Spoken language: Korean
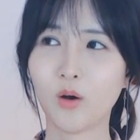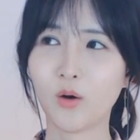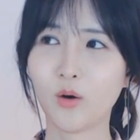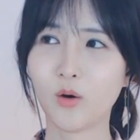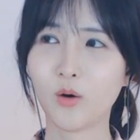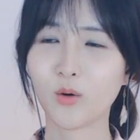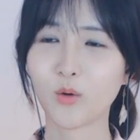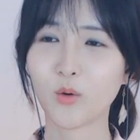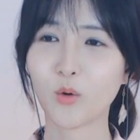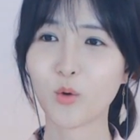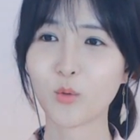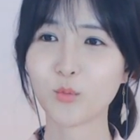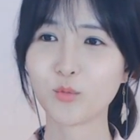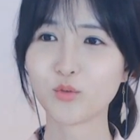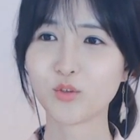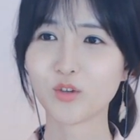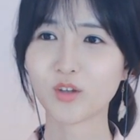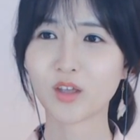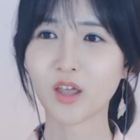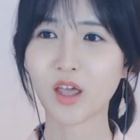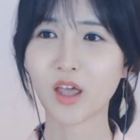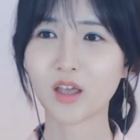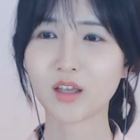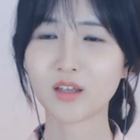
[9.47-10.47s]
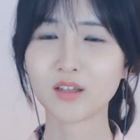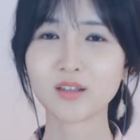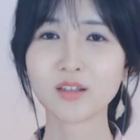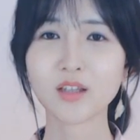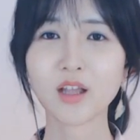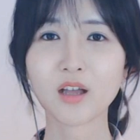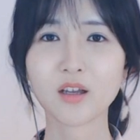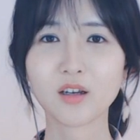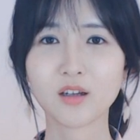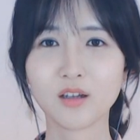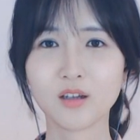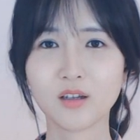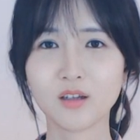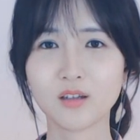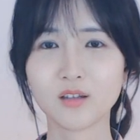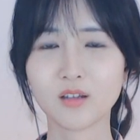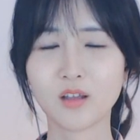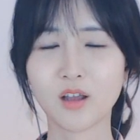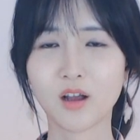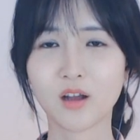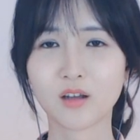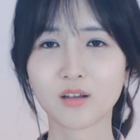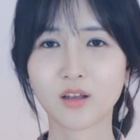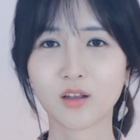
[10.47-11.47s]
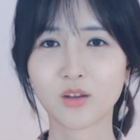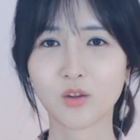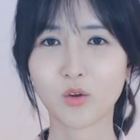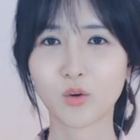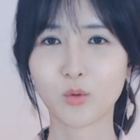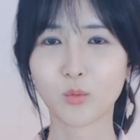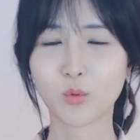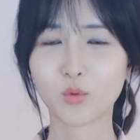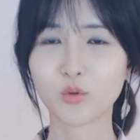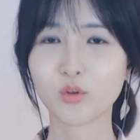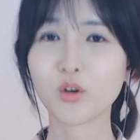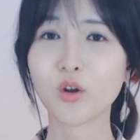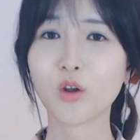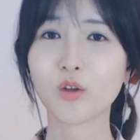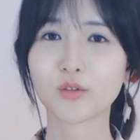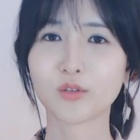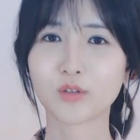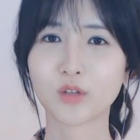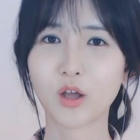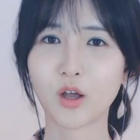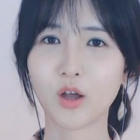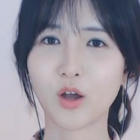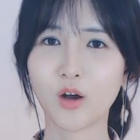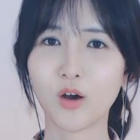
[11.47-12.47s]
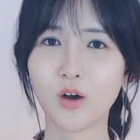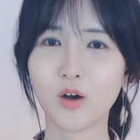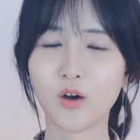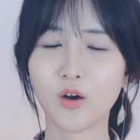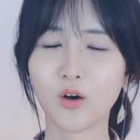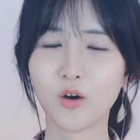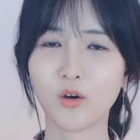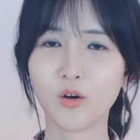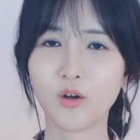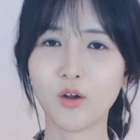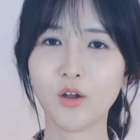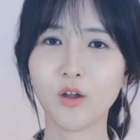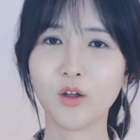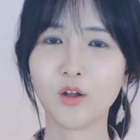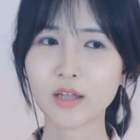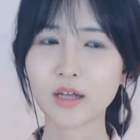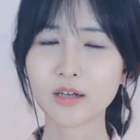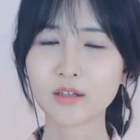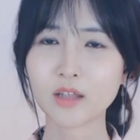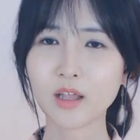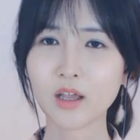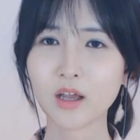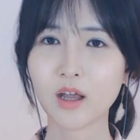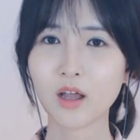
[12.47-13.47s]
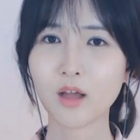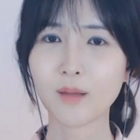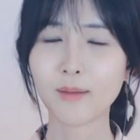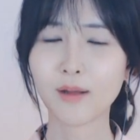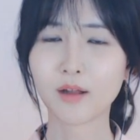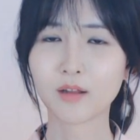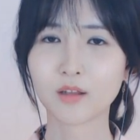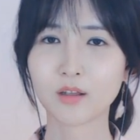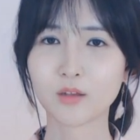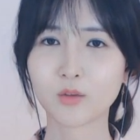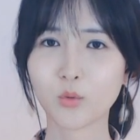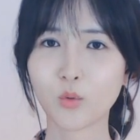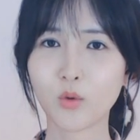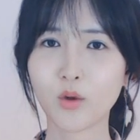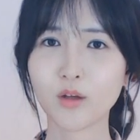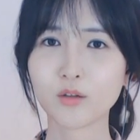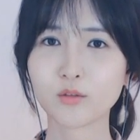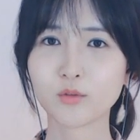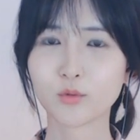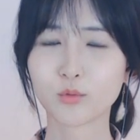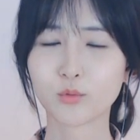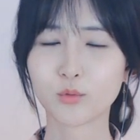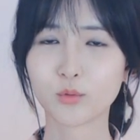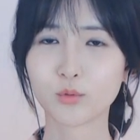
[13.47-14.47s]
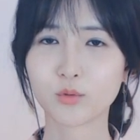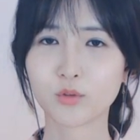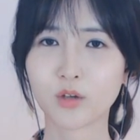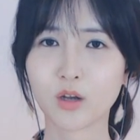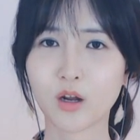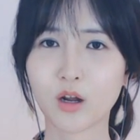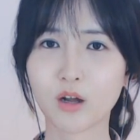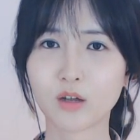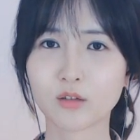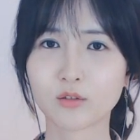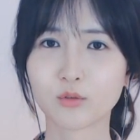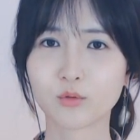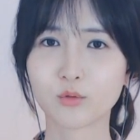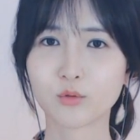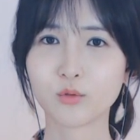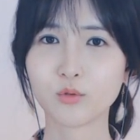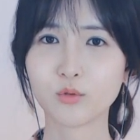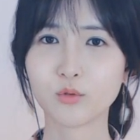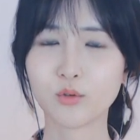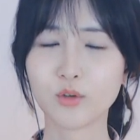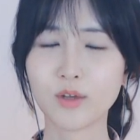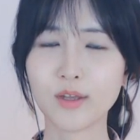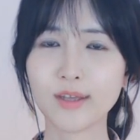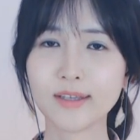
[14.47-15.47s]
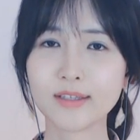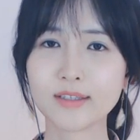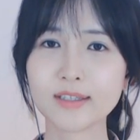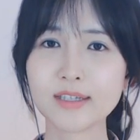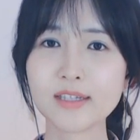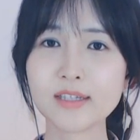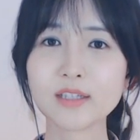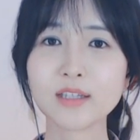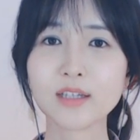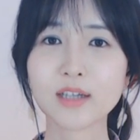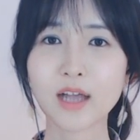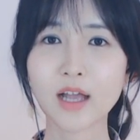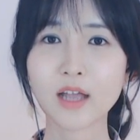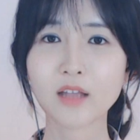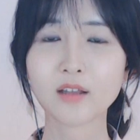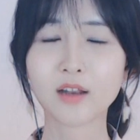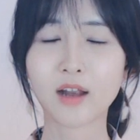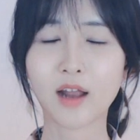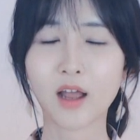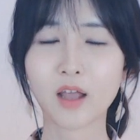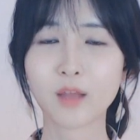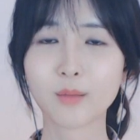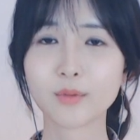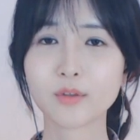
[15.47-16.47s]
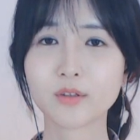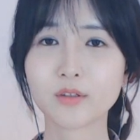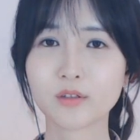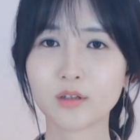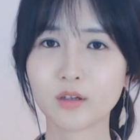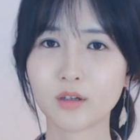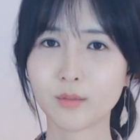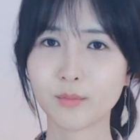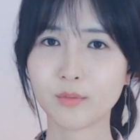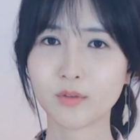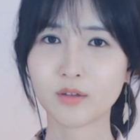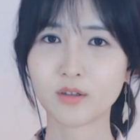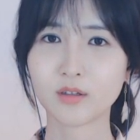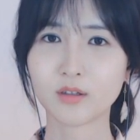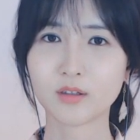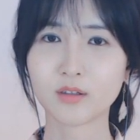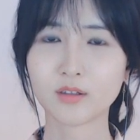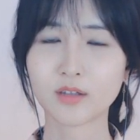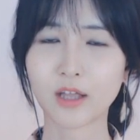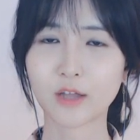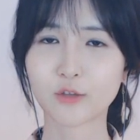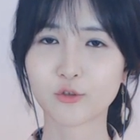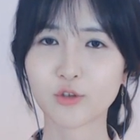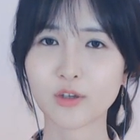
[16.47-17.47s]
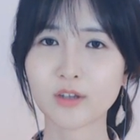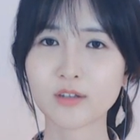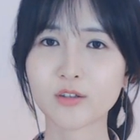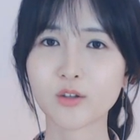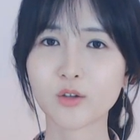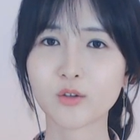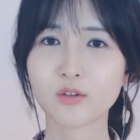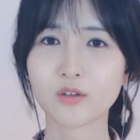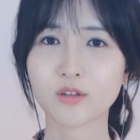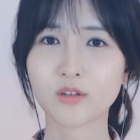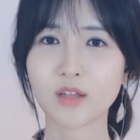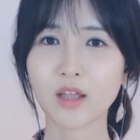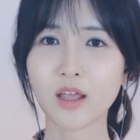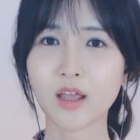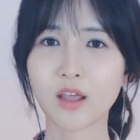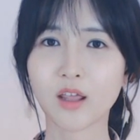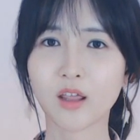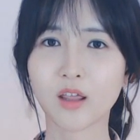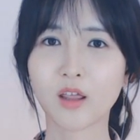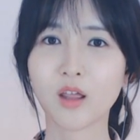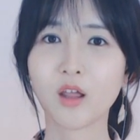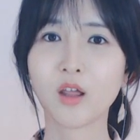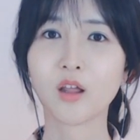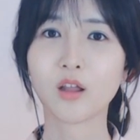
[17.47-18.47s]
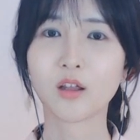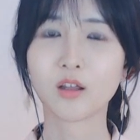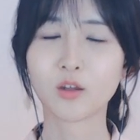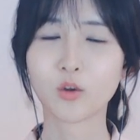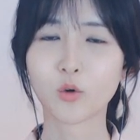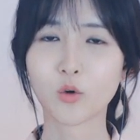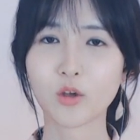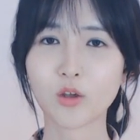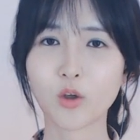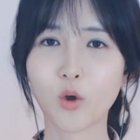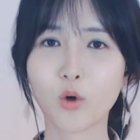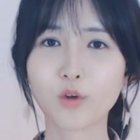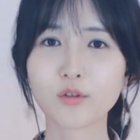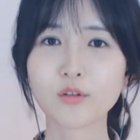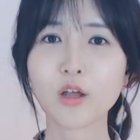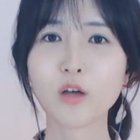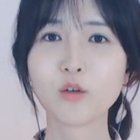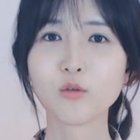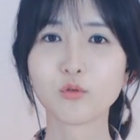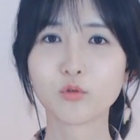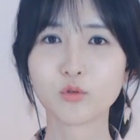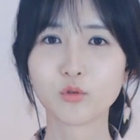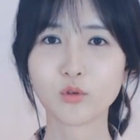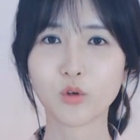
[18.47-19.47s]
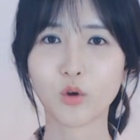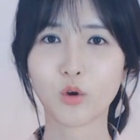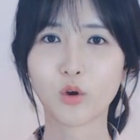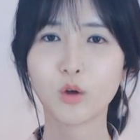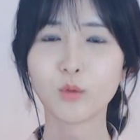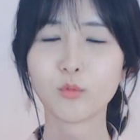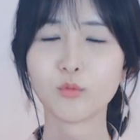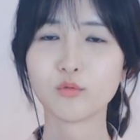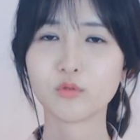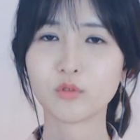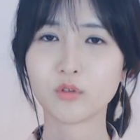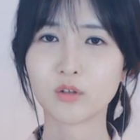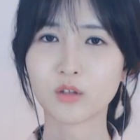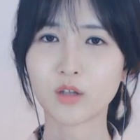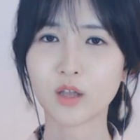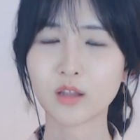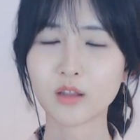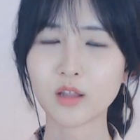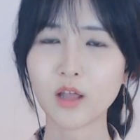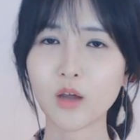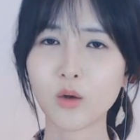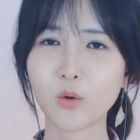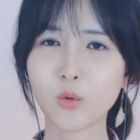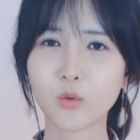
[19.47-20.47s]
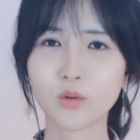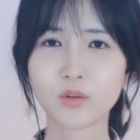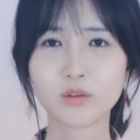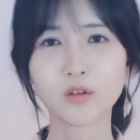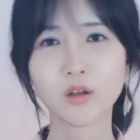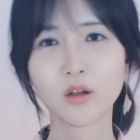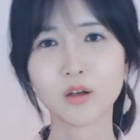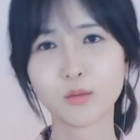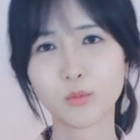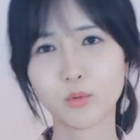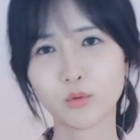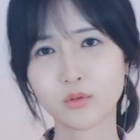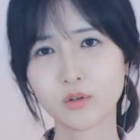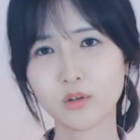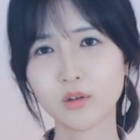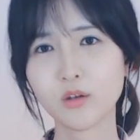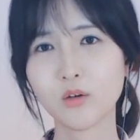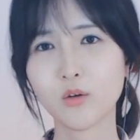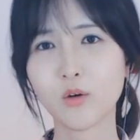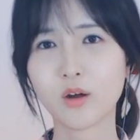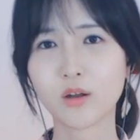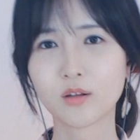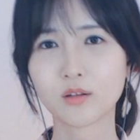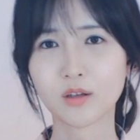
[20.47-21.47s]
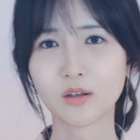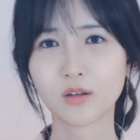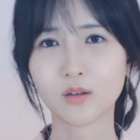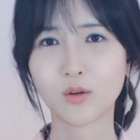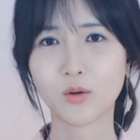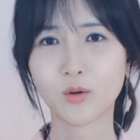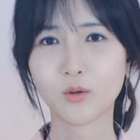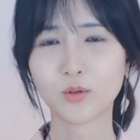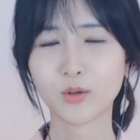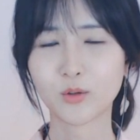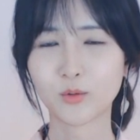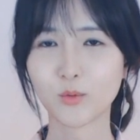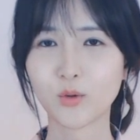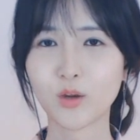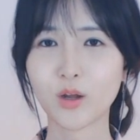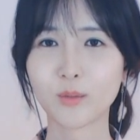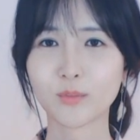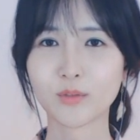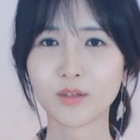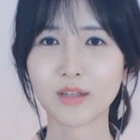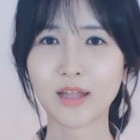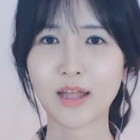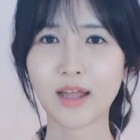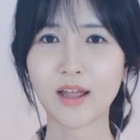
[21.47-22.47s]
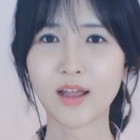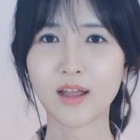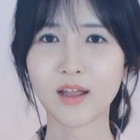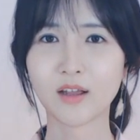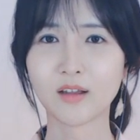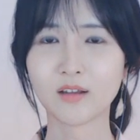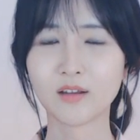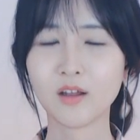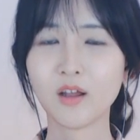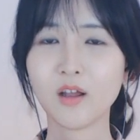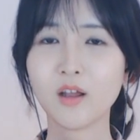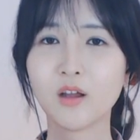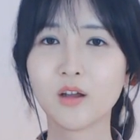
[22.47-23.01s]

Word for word: 어, 여러분들께 인사를 제가 제대로 못들었어요 상태가 많이 좋아지고 그래가지고 실시간 라이브 스트리밍은 자주 했었는데 이렇게 영상으로 여러분들께 따로 인사를 못 드린 것 같아서 죄송합니다